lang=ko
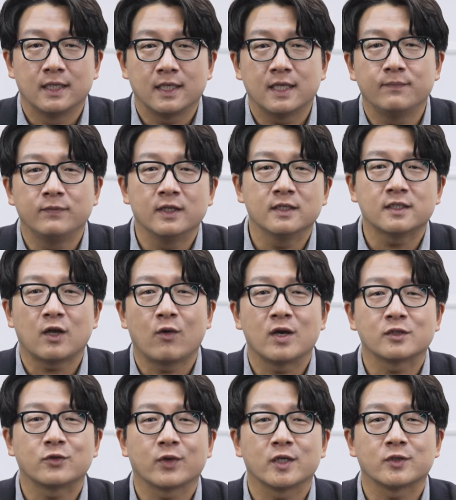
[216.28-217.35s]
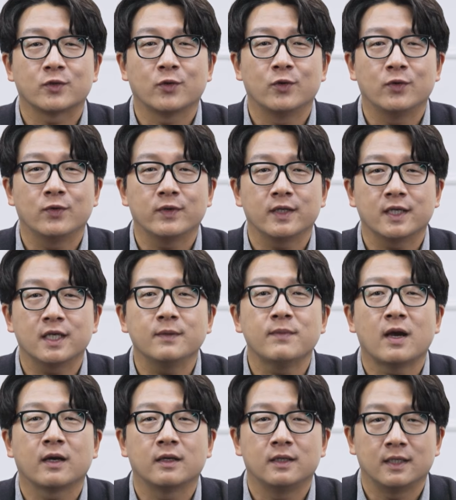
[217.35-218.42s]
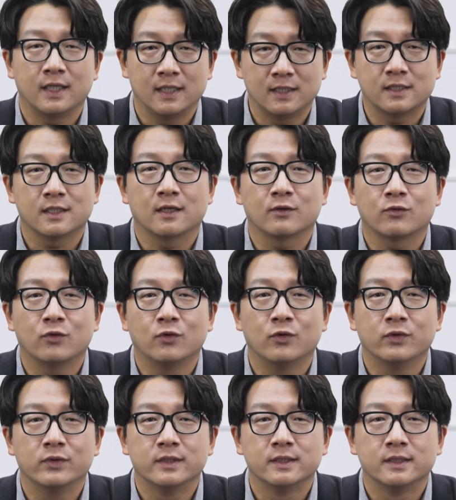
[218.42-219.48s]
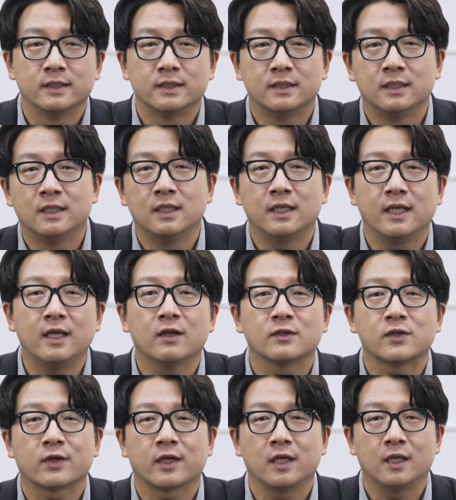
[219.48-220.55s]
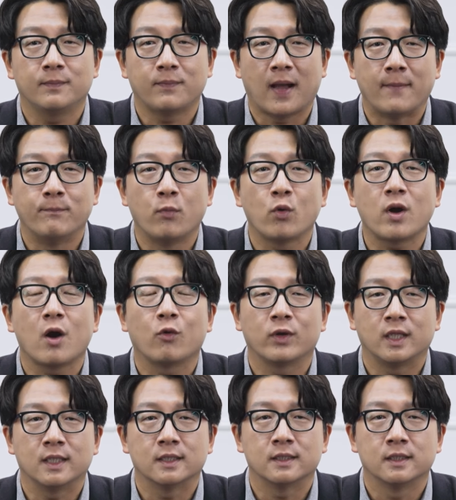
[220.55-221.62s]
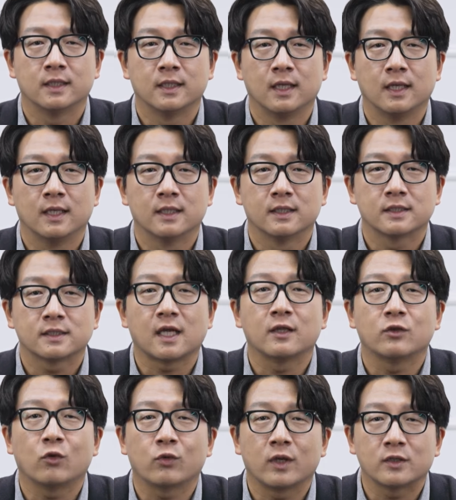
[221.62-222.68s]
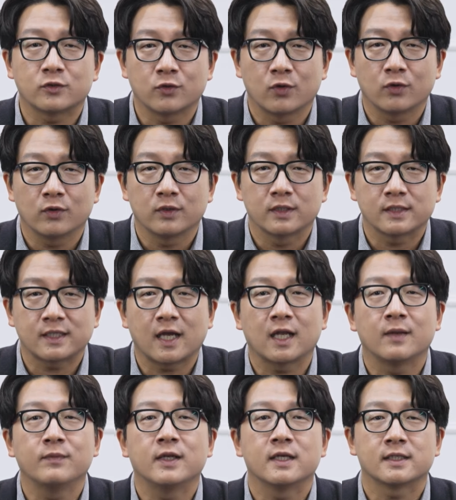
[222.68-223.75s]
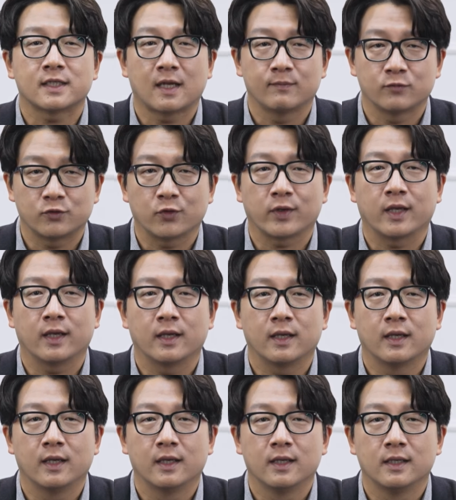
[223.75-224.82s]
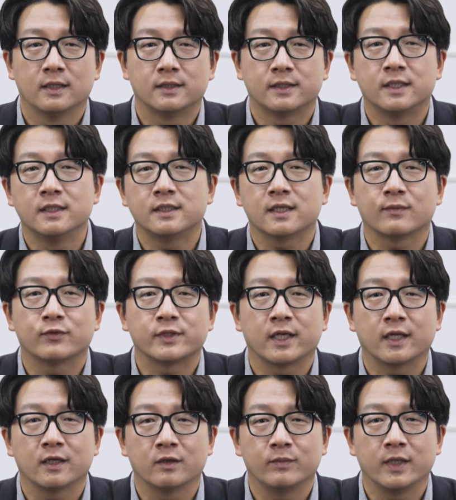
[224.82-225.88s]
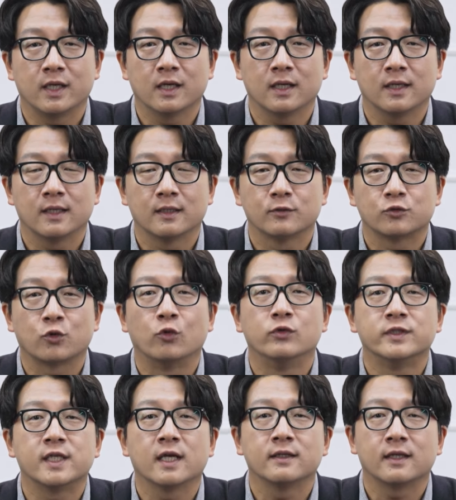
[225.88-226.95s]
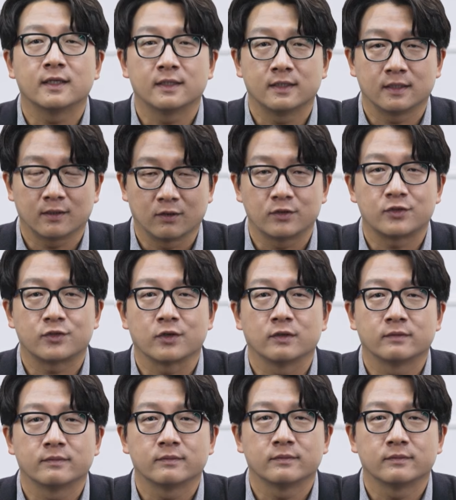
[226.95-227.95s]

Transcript: 힘든 상황 속에서도 희망을 잃지 않고 늘 일어서기를 반복하고 있는 산동네 속 사람들의 삶 속에 진짜 부산의 의미가 존재한다는 것이죠.